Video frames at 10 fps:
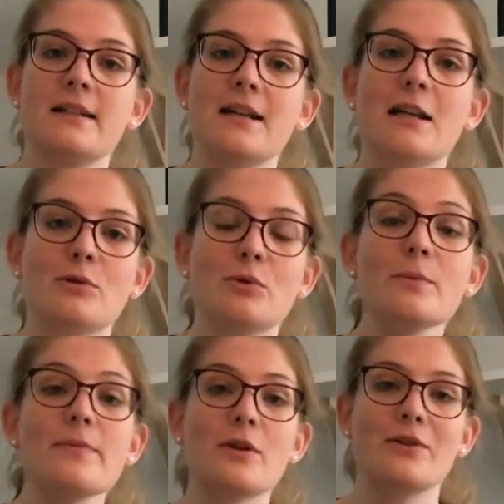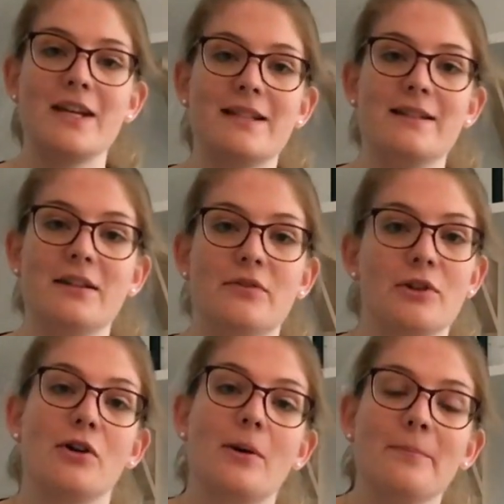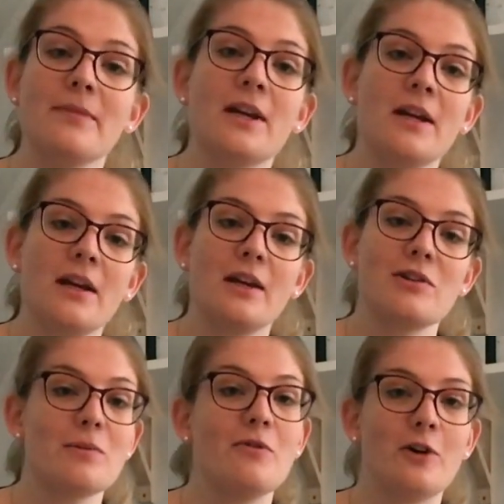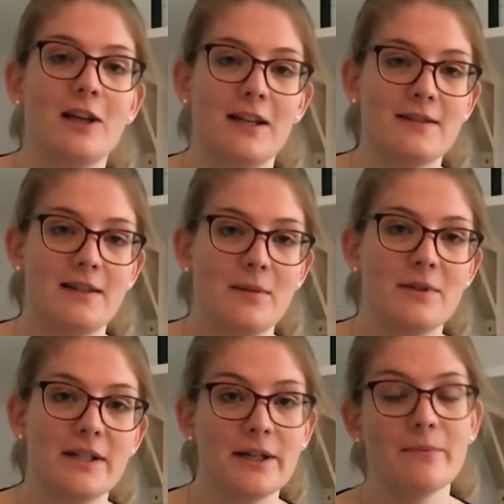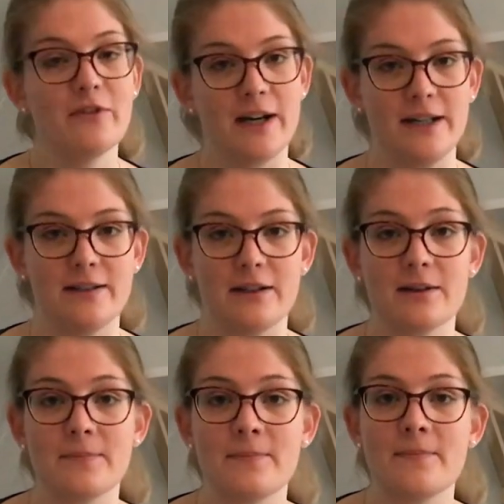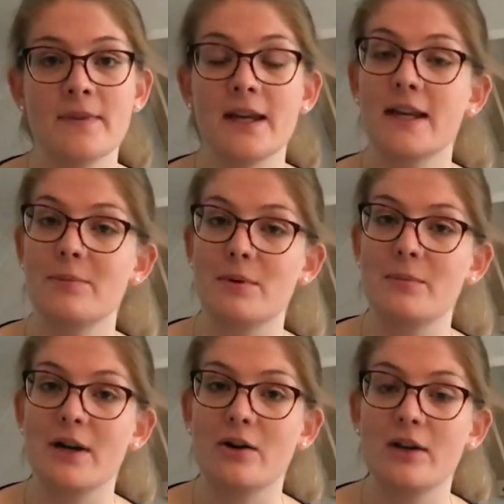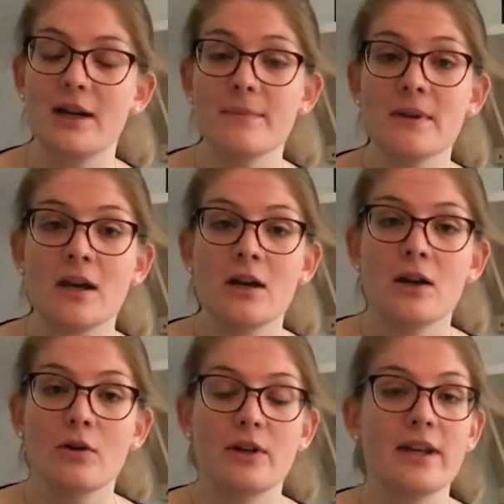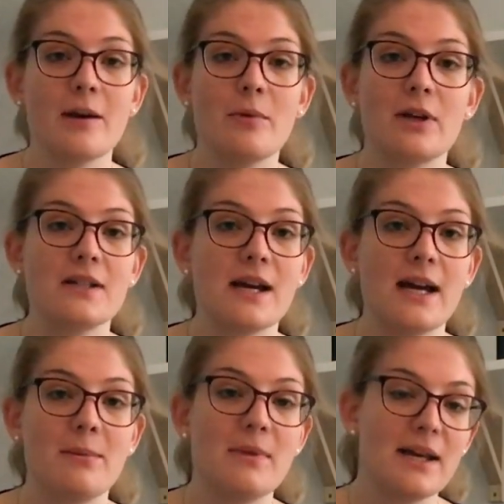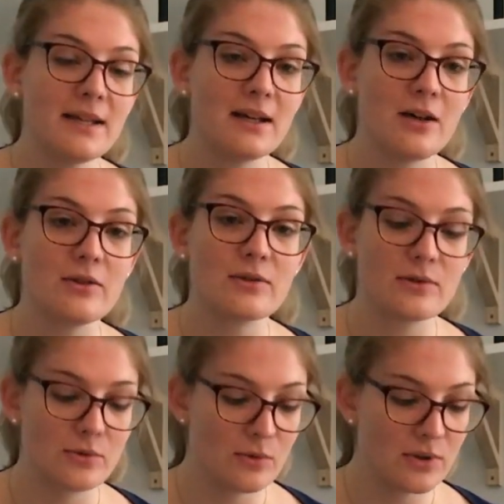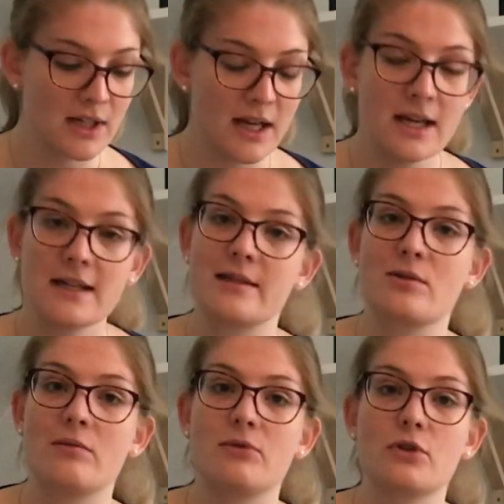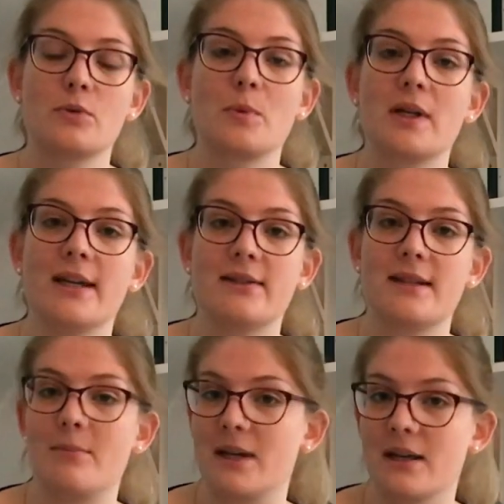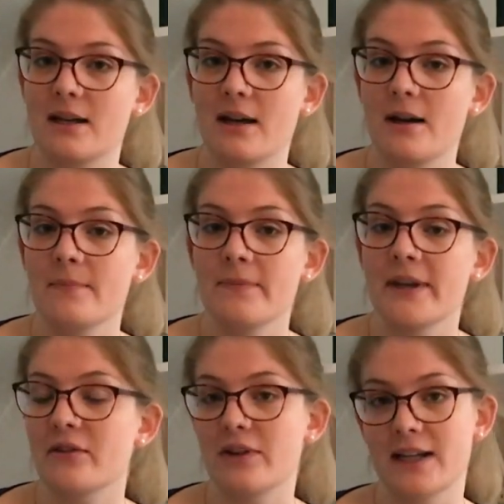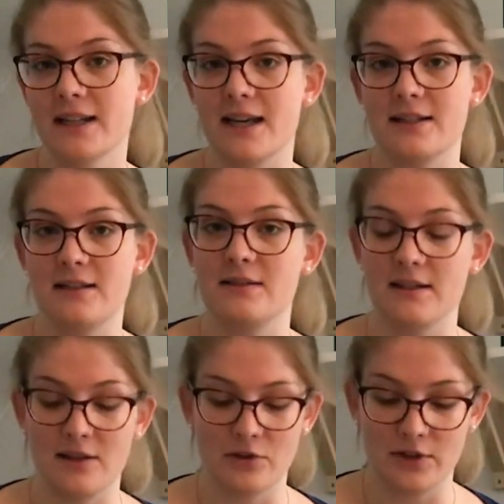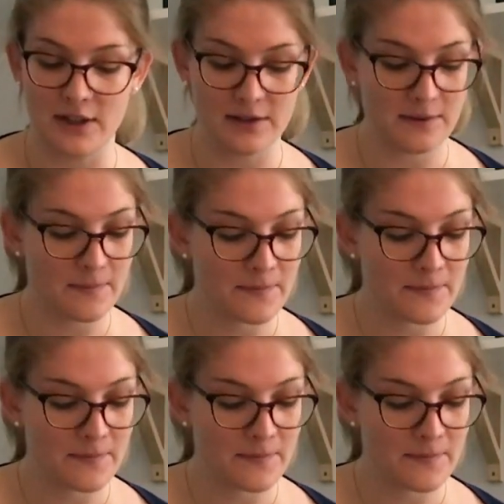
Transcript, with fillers: Hallo und herzlich willkommen zum Vorlesenachmittag am Freitag. Ich bin Paula und ich habe heute ein Märchen ausgesucht, das kommt ursprünglich aus Amerika. Vielleicht kennt ihr es ja noch nicht.